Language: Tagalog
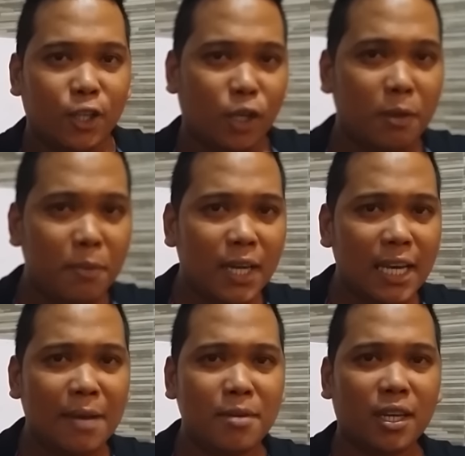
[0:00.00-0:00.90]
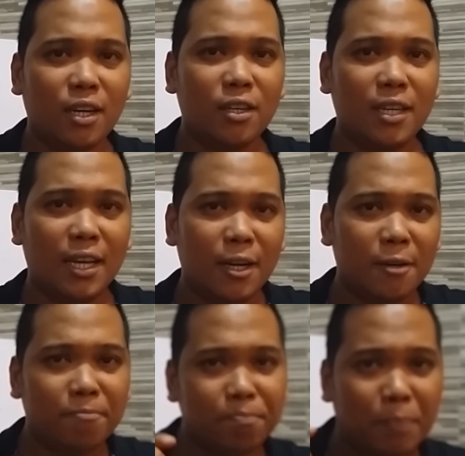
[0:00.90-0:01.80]
So, bibigyan namin kayo ng
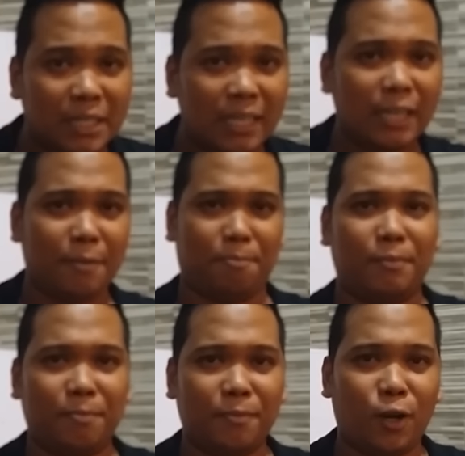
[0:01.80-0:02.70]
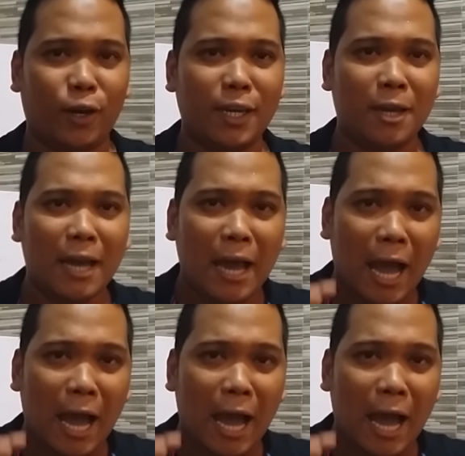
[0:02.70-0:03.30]
pasilip, okay?